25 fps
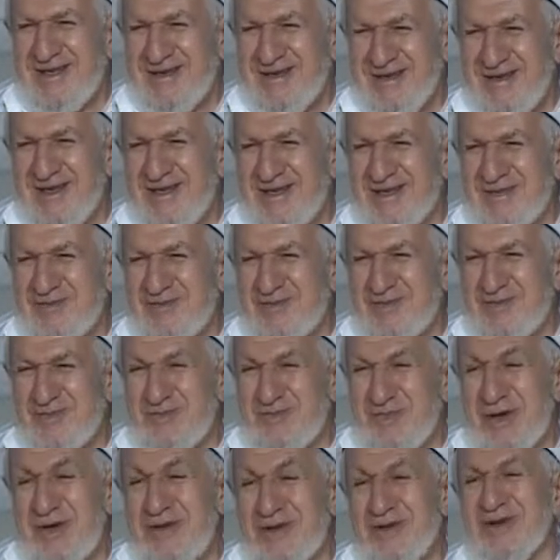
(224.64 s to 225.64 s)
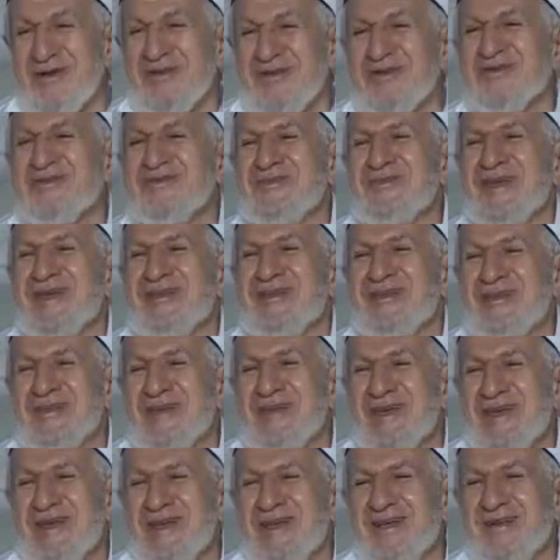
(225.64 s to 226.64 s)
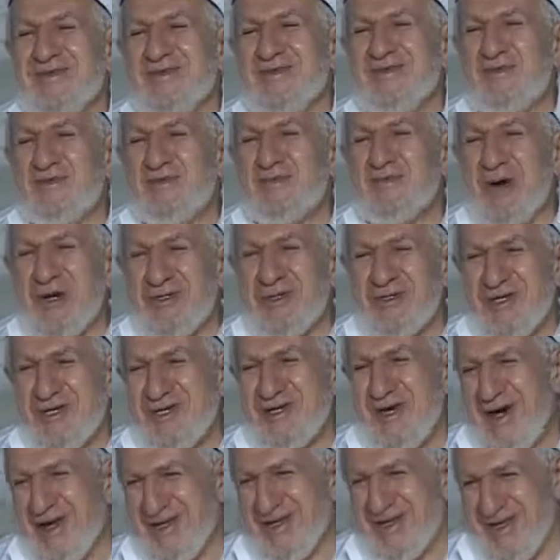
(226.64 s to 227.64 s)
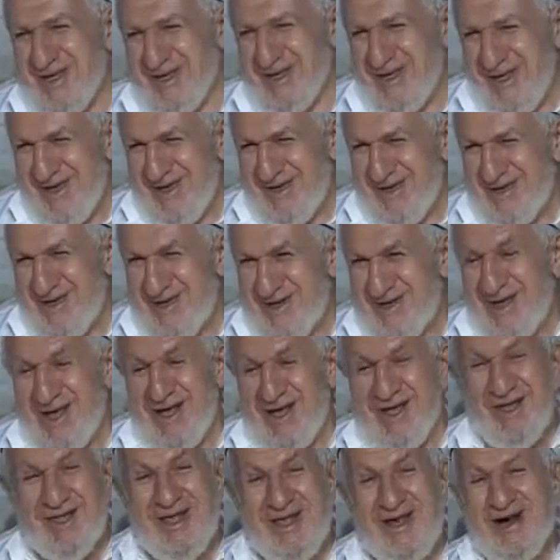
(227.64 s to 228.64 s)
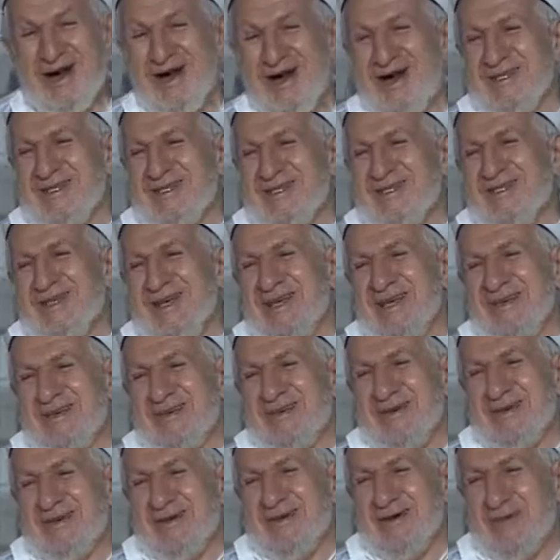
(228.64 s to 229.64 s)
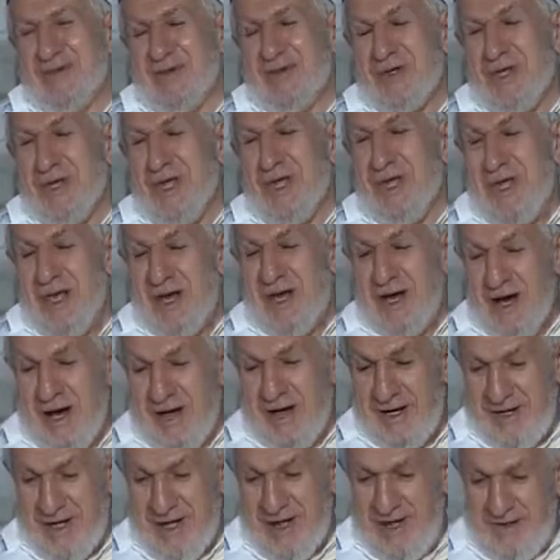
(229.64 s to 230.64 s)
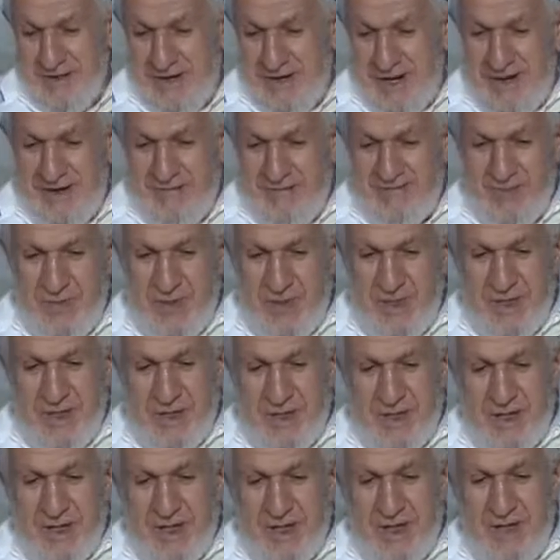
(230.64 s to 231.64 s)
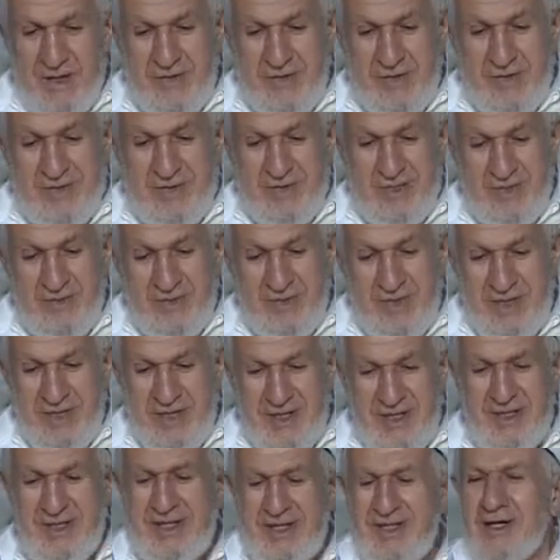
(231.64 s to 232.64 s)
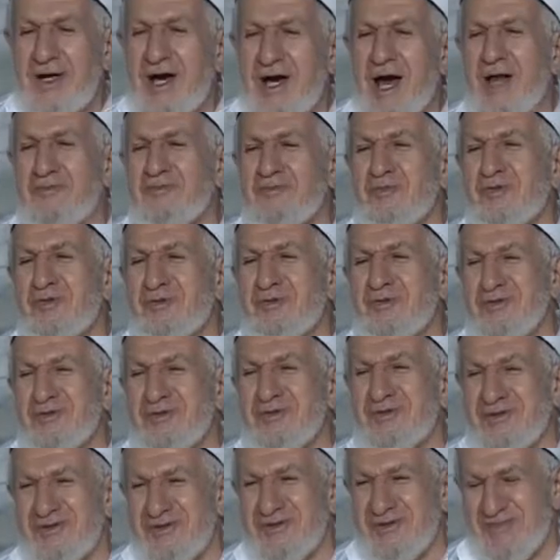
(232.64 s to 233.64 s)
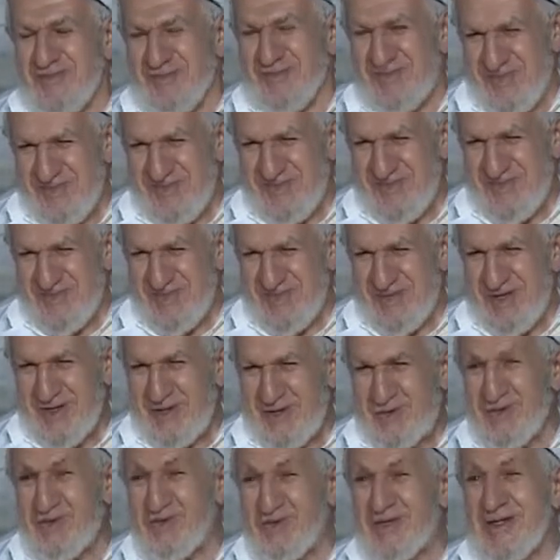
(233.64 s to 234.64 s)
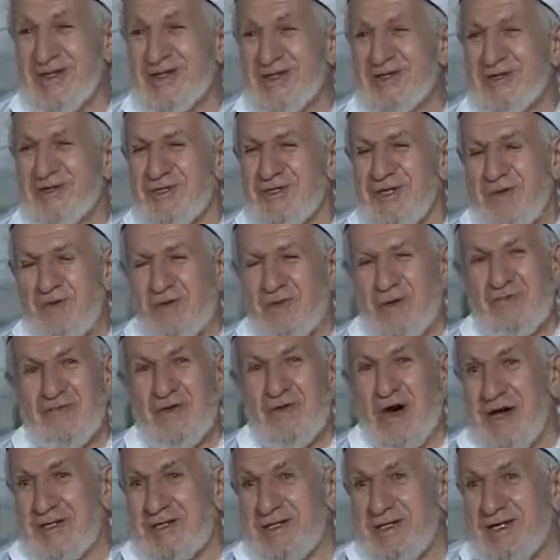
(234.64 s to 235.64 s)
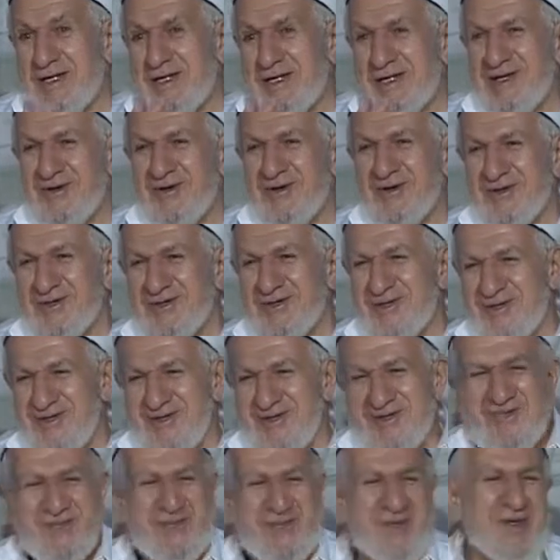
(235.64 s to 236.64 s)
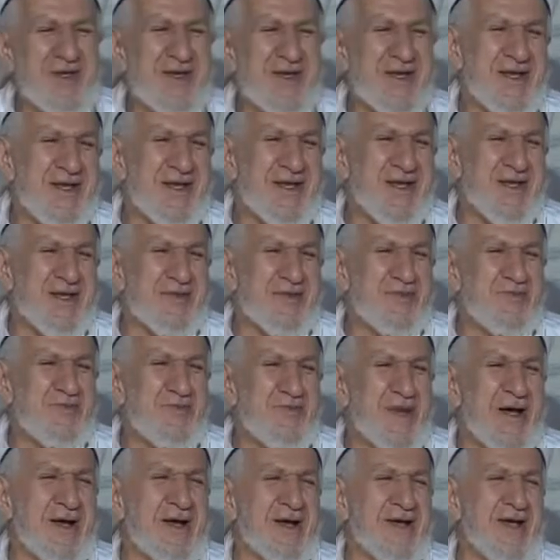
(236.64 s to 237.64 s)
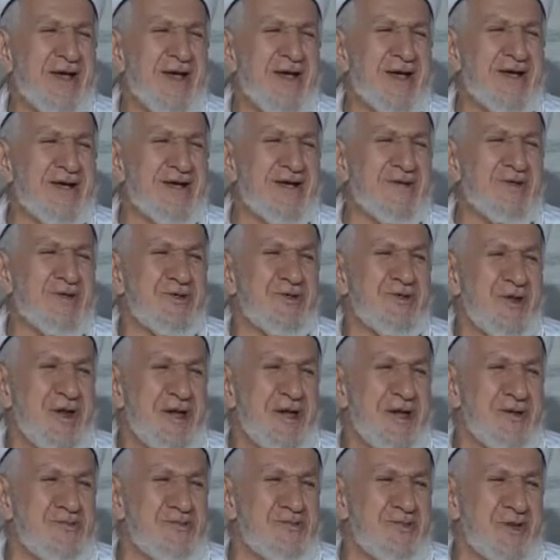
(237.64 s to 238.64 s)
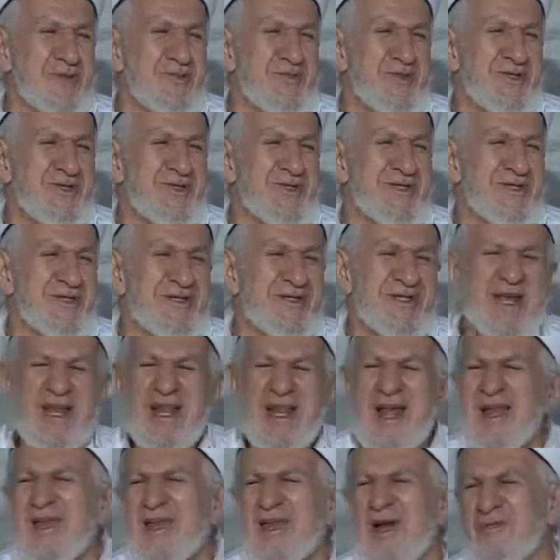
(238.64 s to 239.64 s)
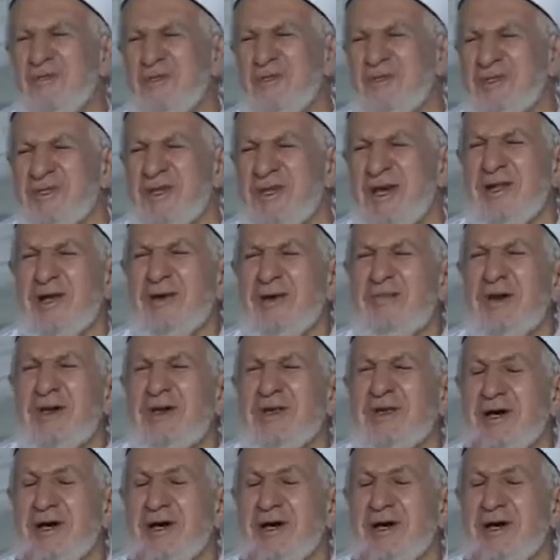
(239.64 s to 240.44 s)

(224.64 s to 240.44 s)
Evet, böyle olunca işte başın arsa değiyor. Allah aziz ediyor adamı. Arkanda. Evet şimdi harp hukuku. Kuvvetli olsam bir, Fatih giriyorsun. Mekke'ye girmiş peygamberimiz. Neler yapmışlar? Aman